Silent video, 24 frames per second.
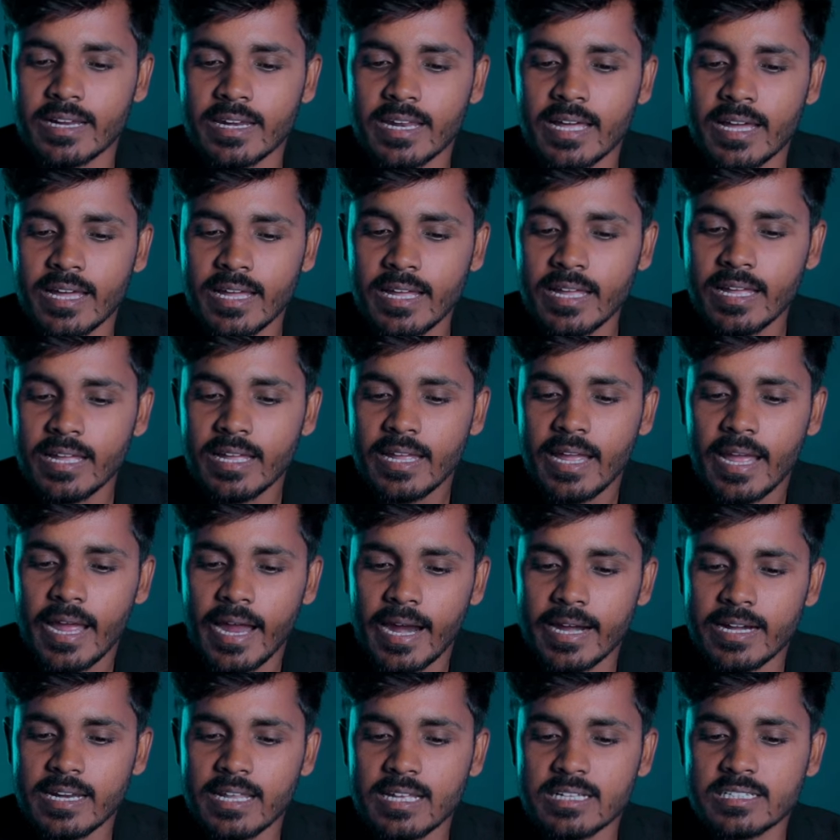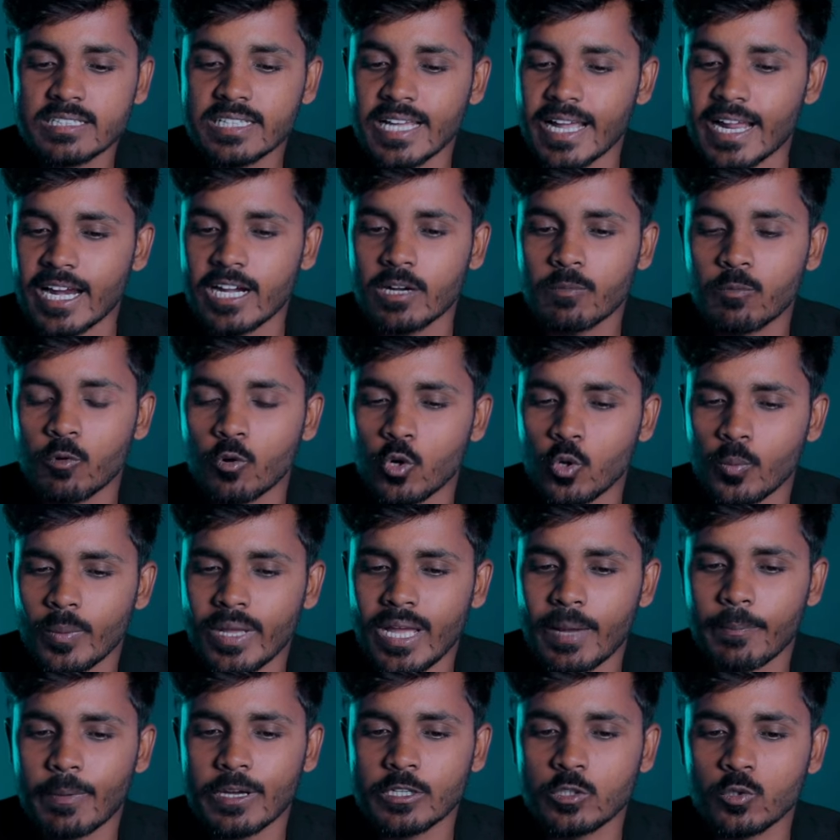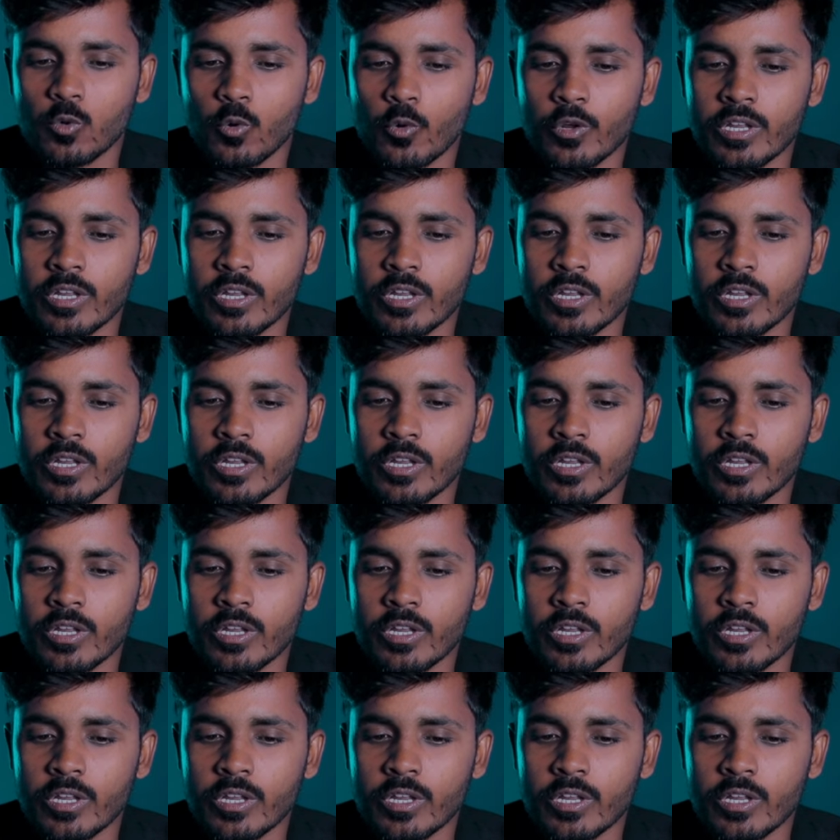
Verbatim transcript: करना है एंड सेकंड फोटो में आपका जो